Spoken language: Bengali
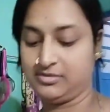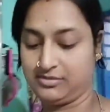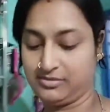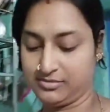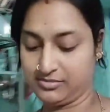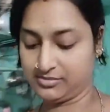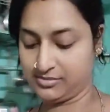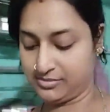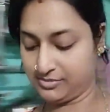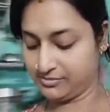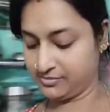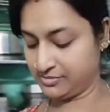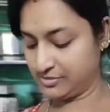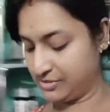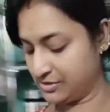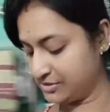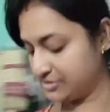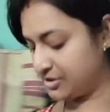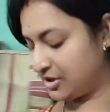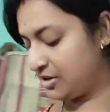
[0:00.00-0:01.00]
তো
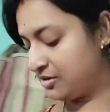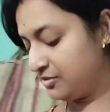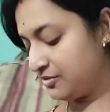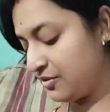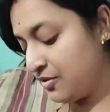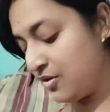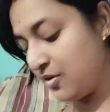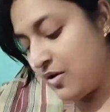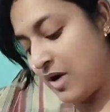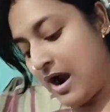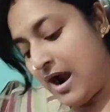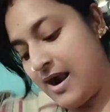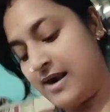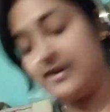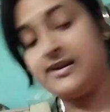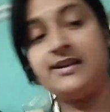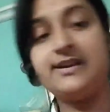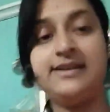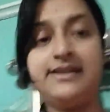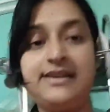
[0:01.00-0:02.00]
চলো ও আর
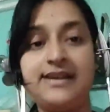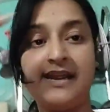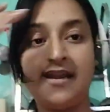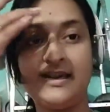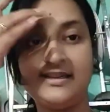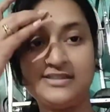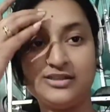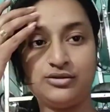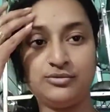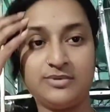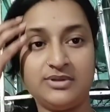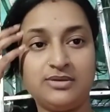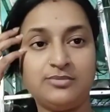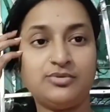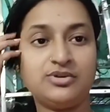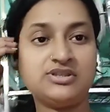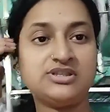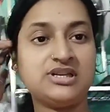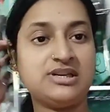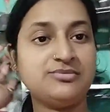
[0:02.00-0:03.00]
কি কি এনেছে তোমাদের
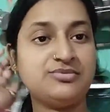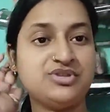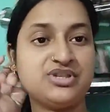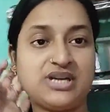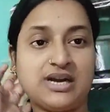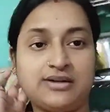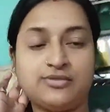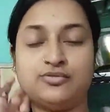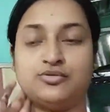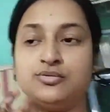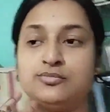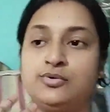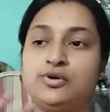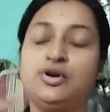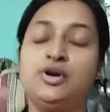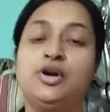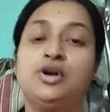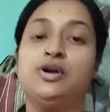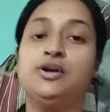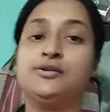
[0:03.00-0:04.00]
বলেছিলাম শেয়ার করব
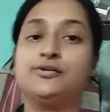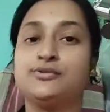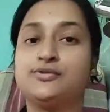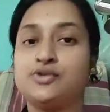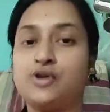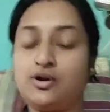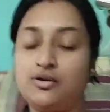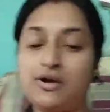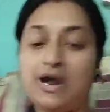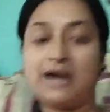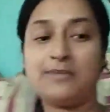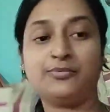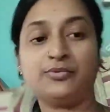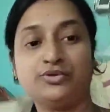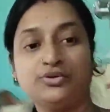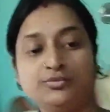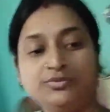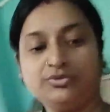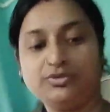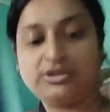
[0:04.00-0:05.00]
তো চলো আর
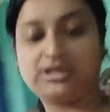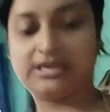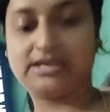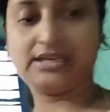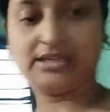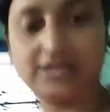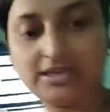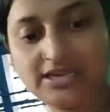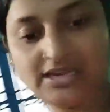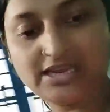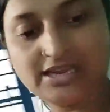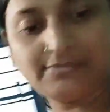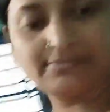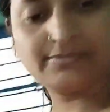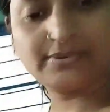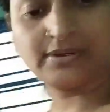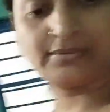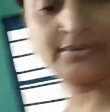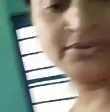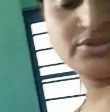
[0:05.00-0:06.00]
প্রথমে দেখি দিই
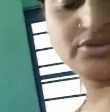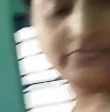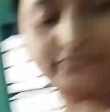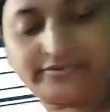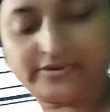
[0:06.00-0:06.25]
বাবা সব